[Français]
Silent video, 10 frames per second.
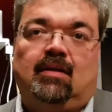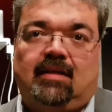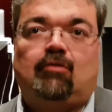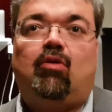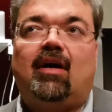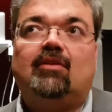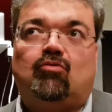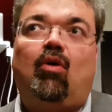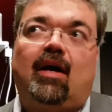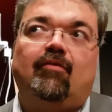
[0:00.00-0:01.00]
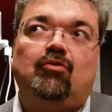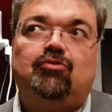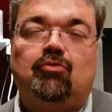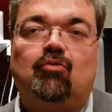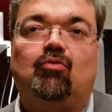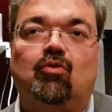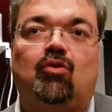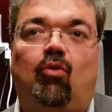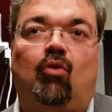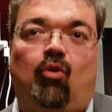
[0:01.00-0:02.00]
Il y a trois, révolutions en
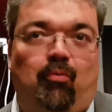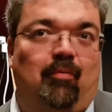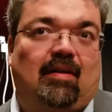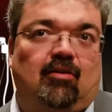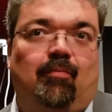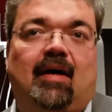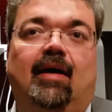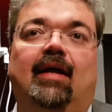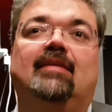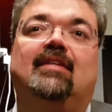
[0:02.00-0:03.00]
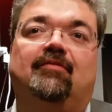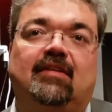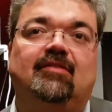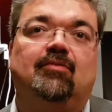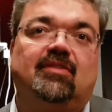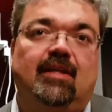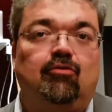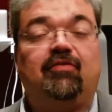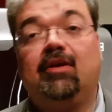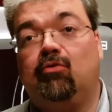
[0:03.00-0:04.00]
cours qu'on peut mettre en parallèle. C'est effectivement celle
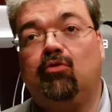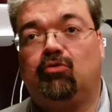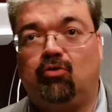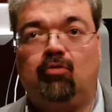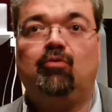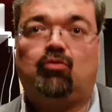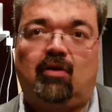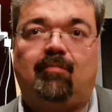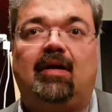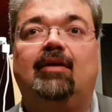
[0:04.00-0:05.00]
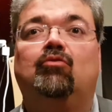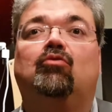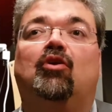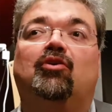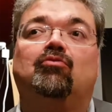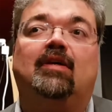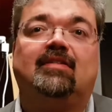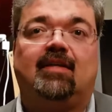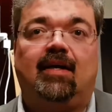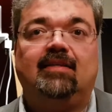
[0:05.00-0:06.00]
du véhicule autonome dont on a parlé au colloque
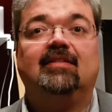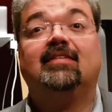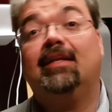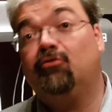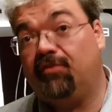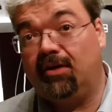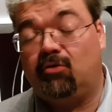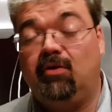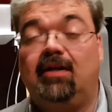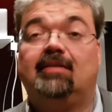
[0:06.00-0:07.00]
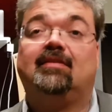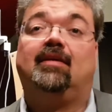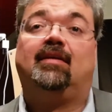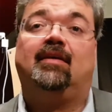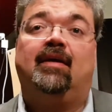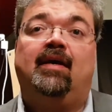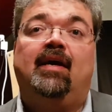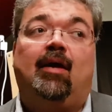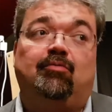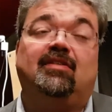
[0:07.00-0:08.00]
Westrail, c'est celle du véhicule électrique
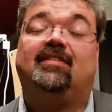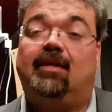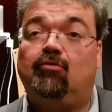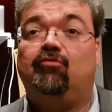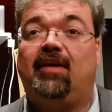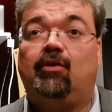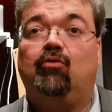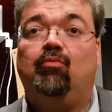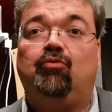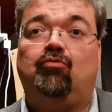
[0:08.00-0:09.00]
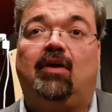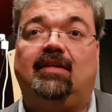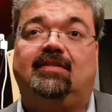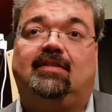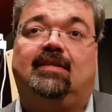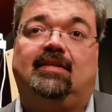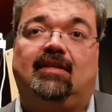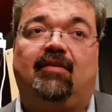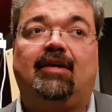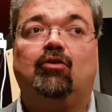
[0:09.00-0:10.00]
et puis c'est celle du véhicule mutualisé. Et
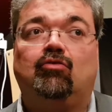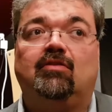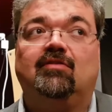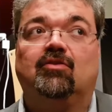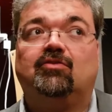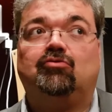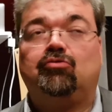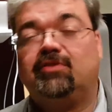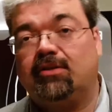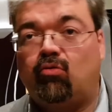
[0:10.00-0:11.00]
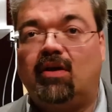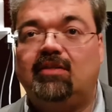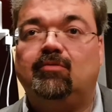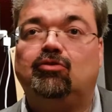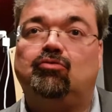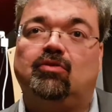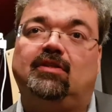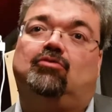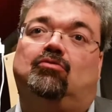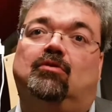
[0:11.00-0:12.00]
c'est vrai que sur ces trois dimensions
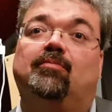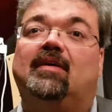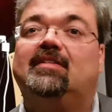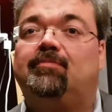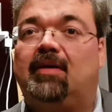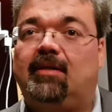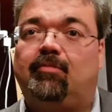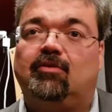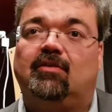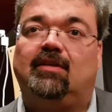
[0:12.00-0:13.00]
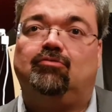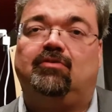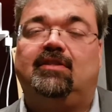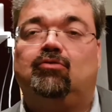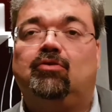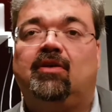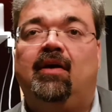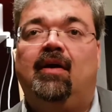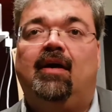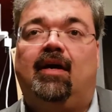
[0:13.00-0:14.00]
qui sont en principe indépendantes les unes des autres,
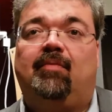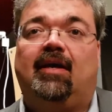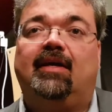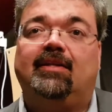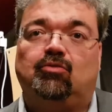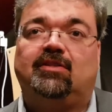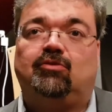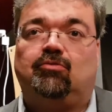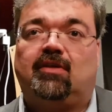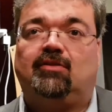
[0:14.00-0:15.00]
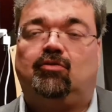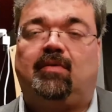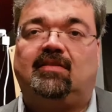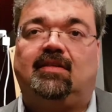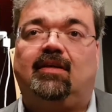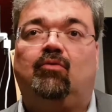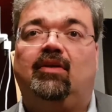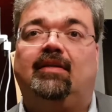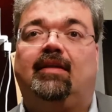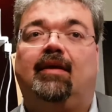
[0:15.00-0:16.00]
eh bien, il y a des choses qui sont en train de se passer. On,
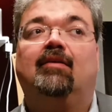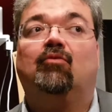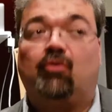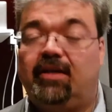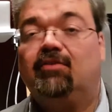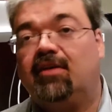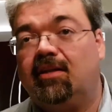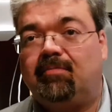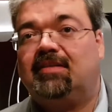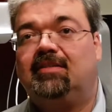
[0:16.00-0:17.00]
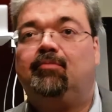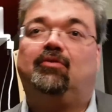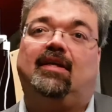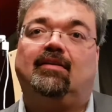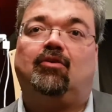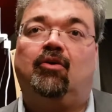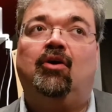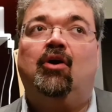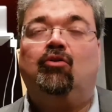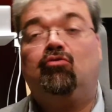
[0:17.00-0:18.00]
est en train de passer peut-être euh,
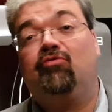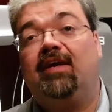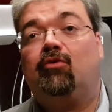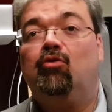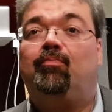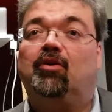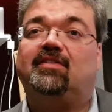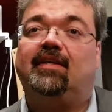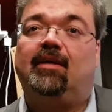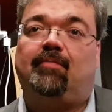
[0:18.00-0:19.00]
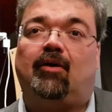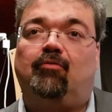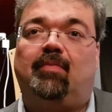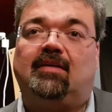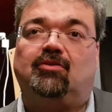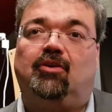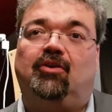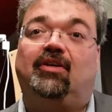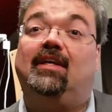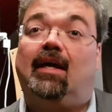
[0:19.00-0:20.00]
du véhicule possédé par une
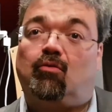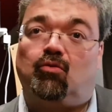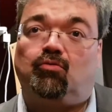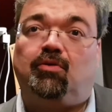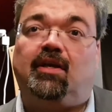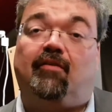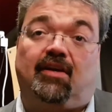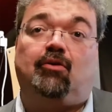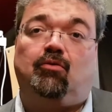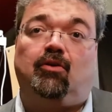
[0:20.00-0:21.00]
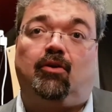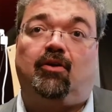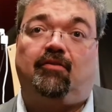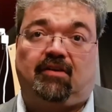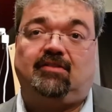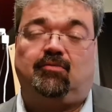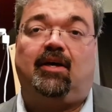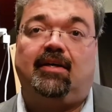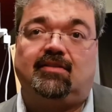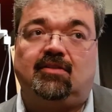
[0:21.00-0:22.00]
personne qui l'a conduit, un véhicule euh, effectivement
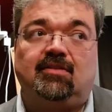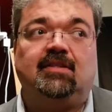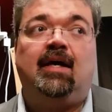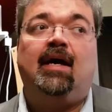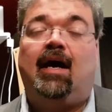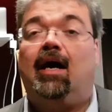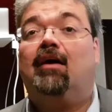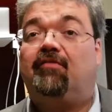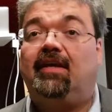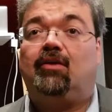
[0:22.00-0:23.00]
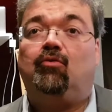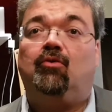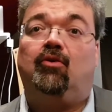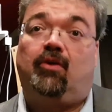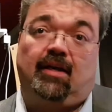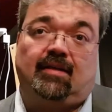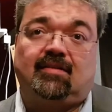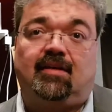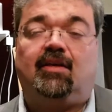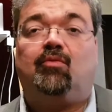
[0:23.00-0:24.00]
à essence, à un véhicule
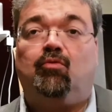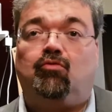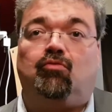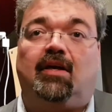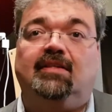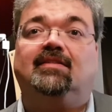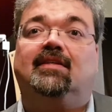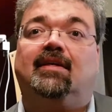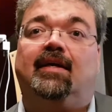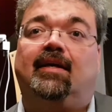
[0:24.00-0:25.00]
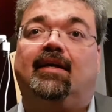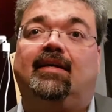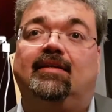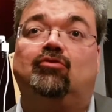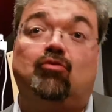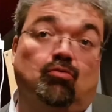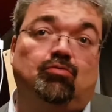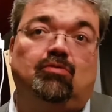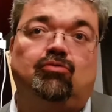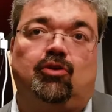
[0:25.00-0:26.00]
électrique mutualisé et qui se
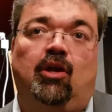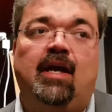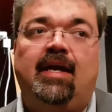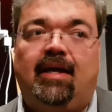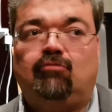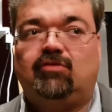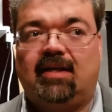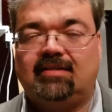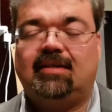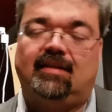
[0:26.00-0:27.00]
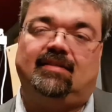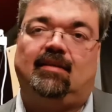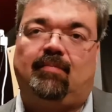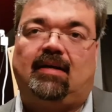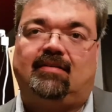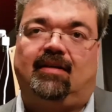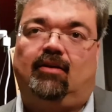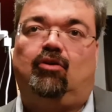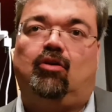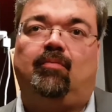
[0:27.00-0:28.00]
conduit tout seul. Et tout ça, ça a des impacts
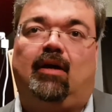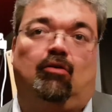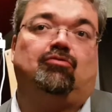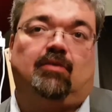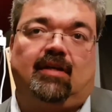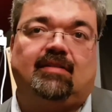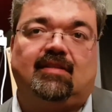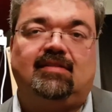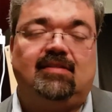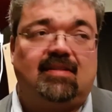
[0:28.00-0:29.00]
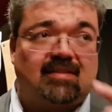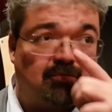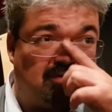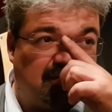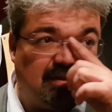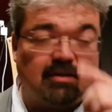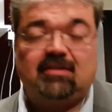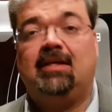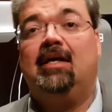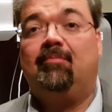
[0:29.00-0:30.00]
énormes. Alors sur l'électricité, c'est une
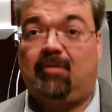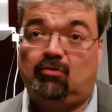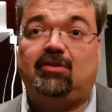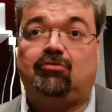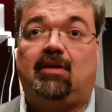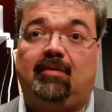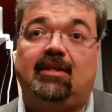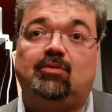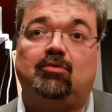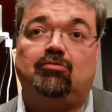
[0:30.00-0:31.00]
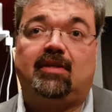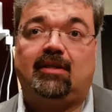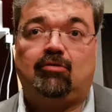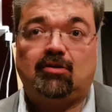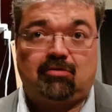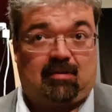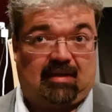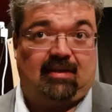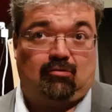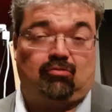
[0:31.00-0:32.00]
évidence, mais aussi sur l'aménagement du territoire, sur la
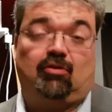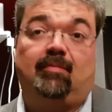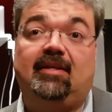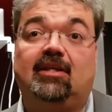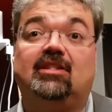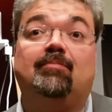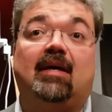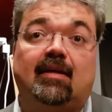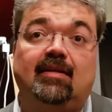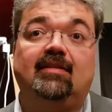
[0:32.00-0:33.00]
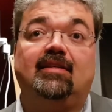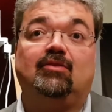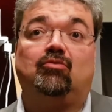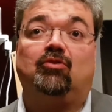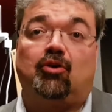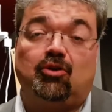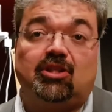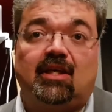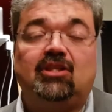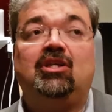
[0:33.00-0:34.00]
manière dont on aménage des parkings, des zones de
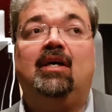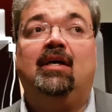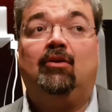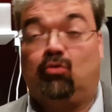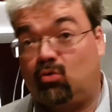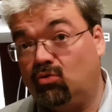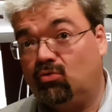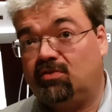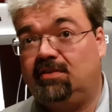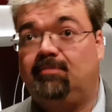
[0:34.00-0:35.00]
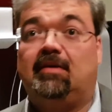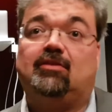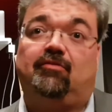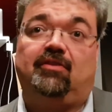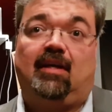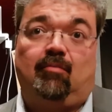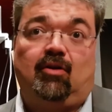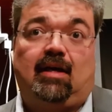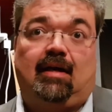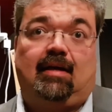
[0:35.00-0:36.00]
recharge, nos routes aussi, parce que finalement,
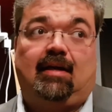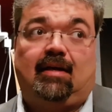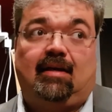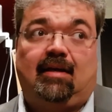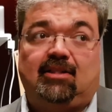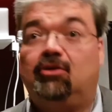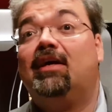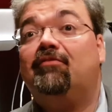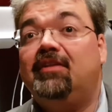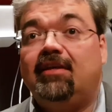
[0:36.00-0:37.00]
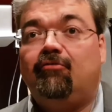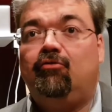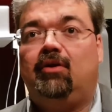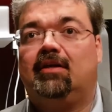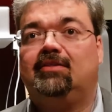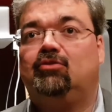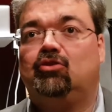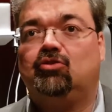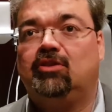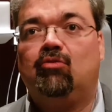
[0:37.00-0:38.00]
la, la géographie des flux, elle risque de
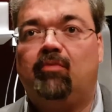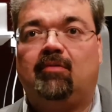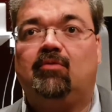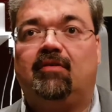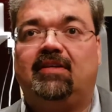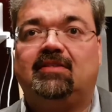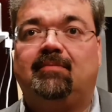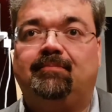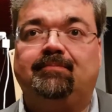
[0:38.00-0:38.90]
changer complètement avec ça.